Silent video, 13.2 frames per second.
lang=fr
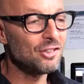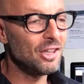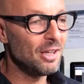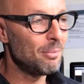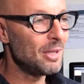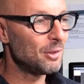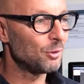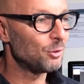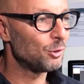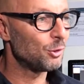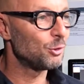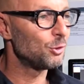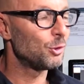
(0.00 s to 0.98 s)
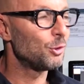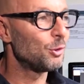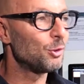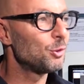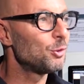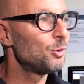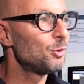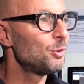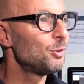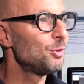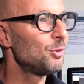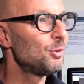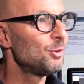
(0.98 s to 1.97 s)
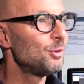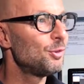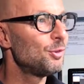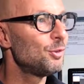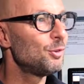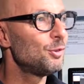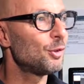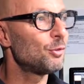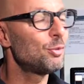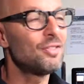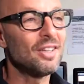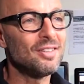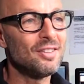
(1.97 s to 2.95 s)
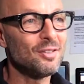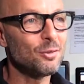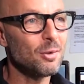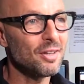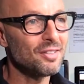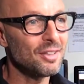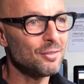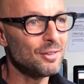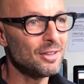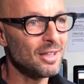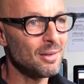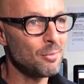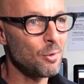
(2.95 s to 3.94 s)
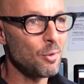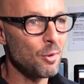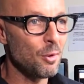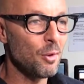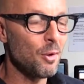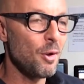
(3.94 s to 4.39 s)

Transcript: j'ai aimé dans, toute cette histoire, c'est que finalement, euh,